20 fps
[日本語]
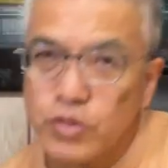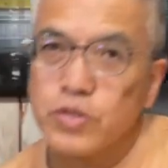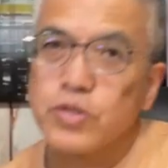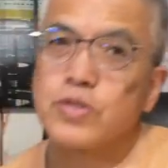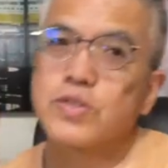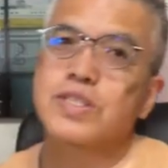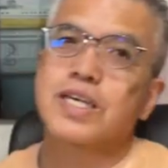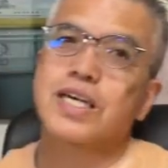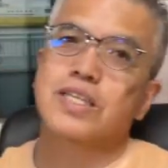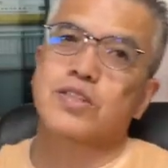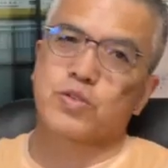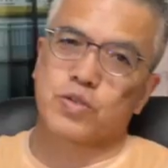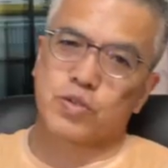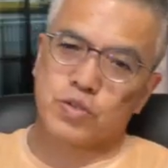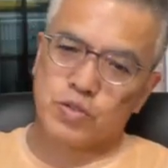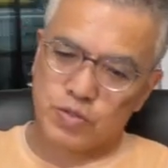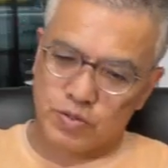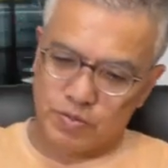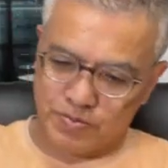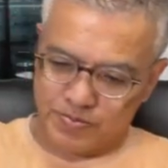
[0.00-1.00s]
入したと
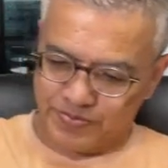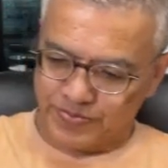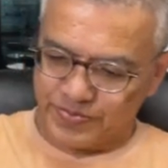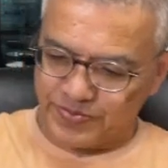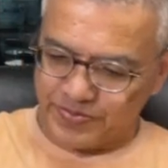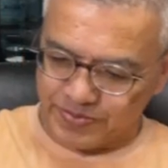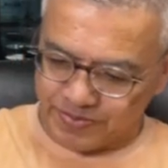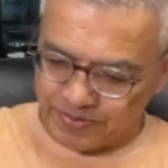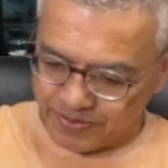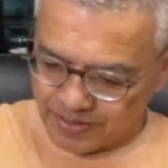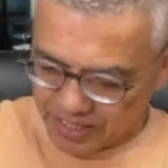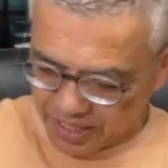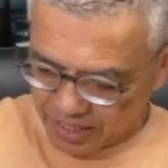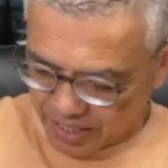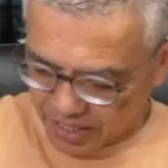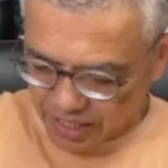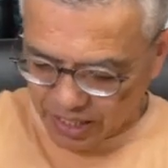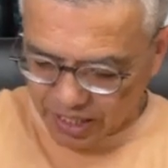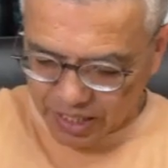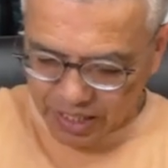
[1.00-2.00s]
いう、
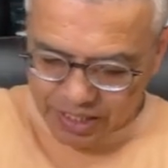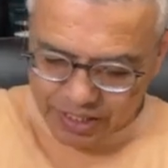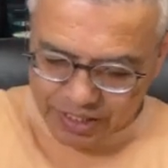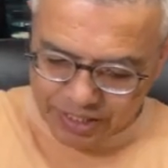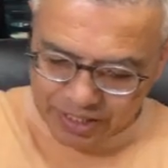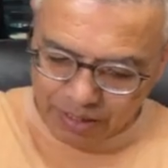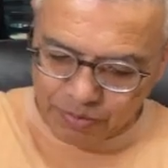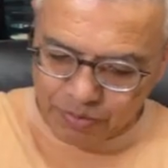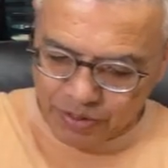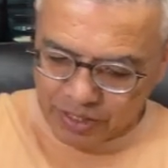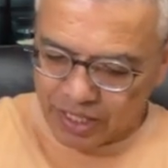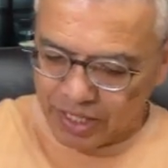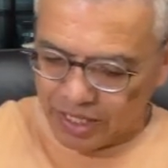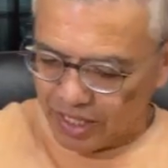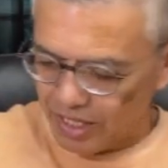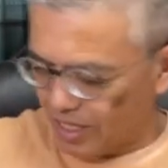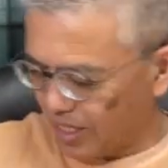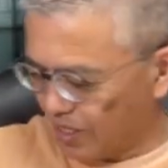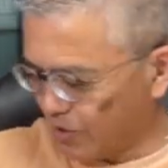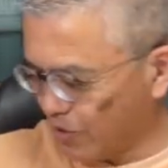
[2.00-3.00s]
しかも
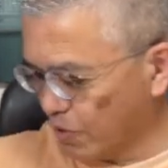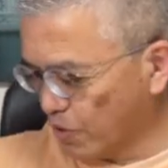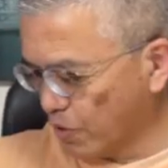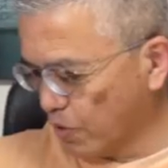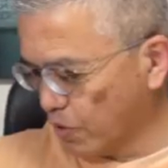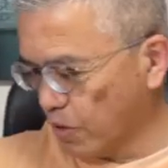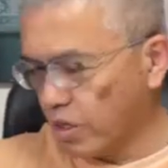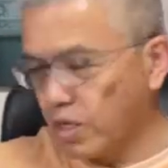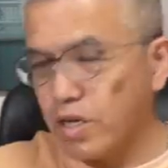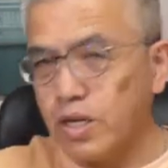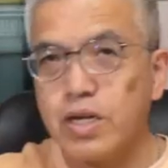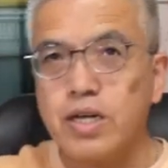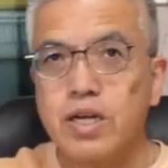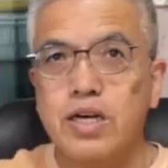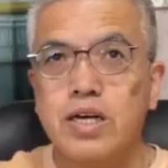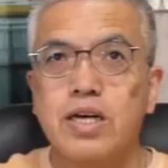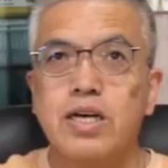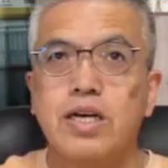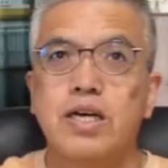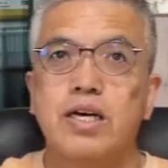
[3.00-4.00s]
ね、
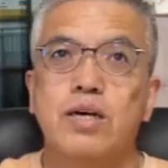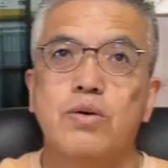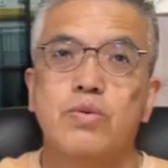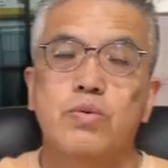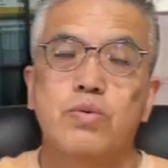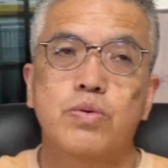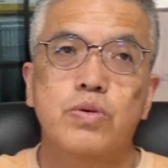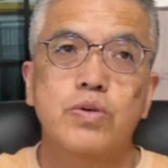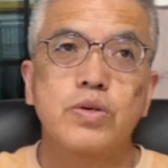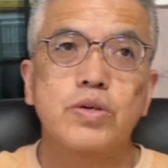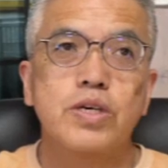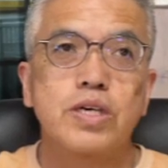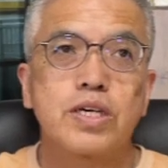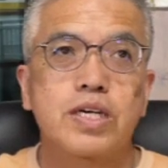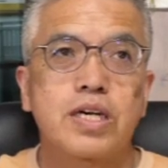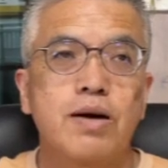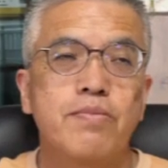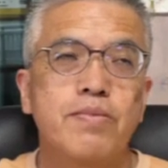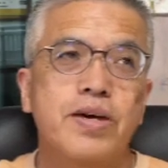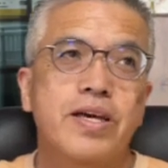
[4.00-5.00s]
古い
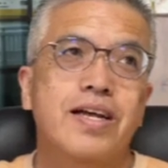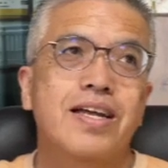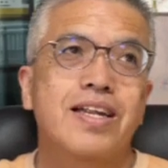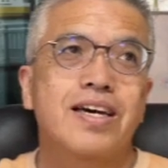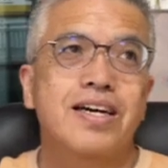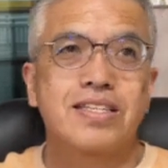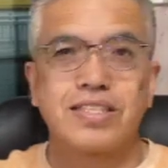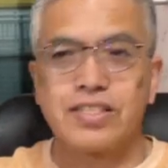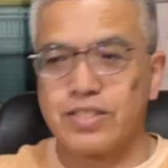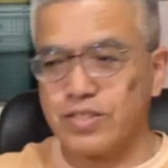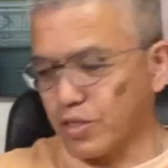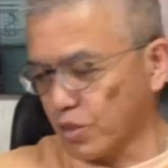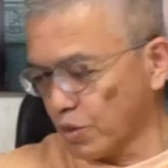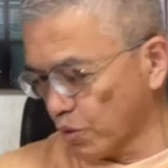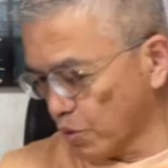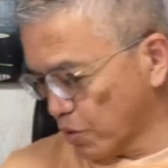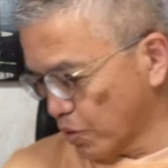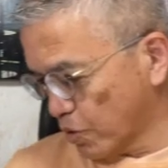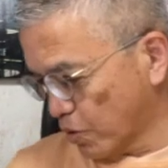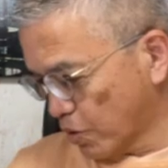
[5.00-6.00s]
カメラなんですけ
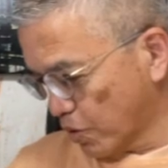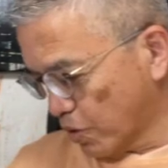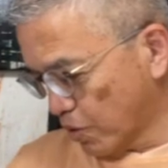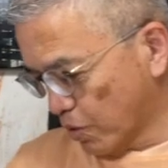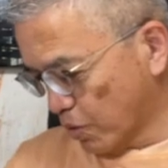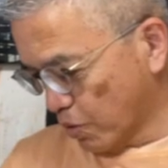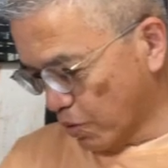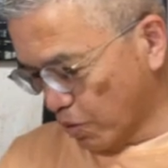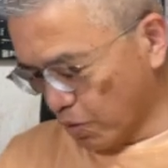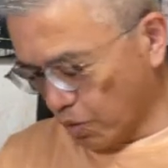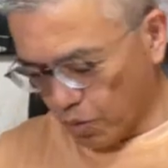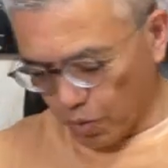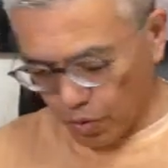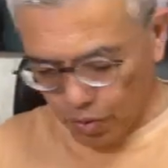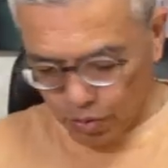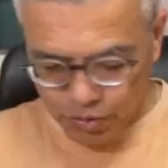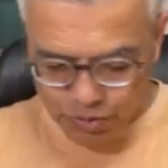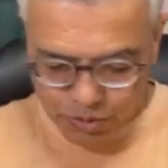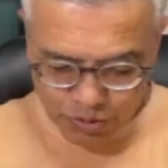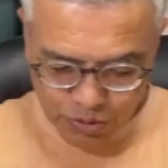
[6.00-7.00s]
ど、
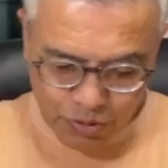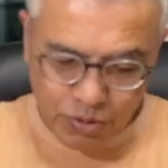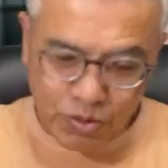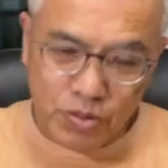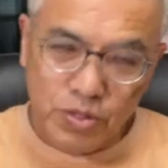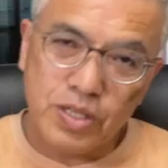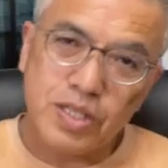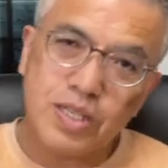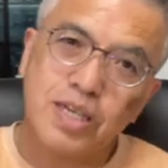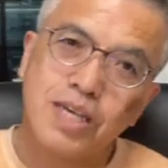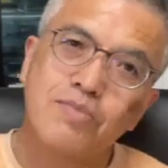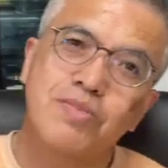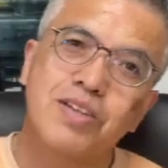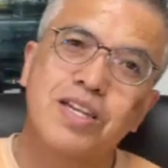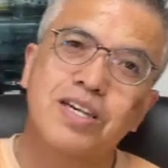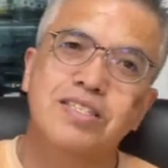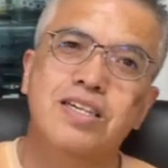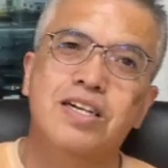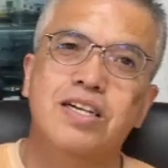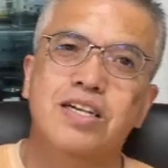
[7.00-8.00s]
本当にね、
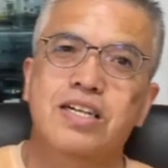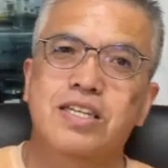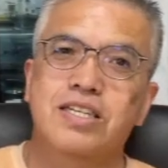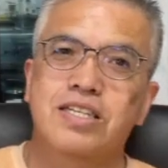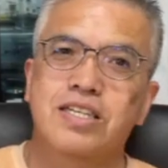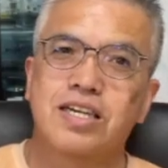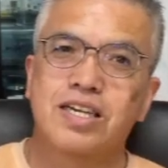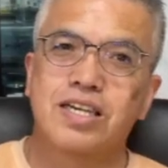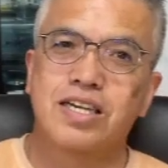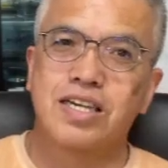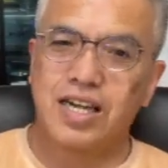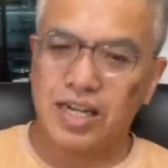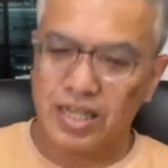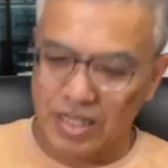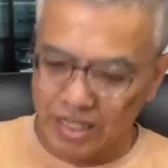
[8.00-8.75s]
皆さんからね、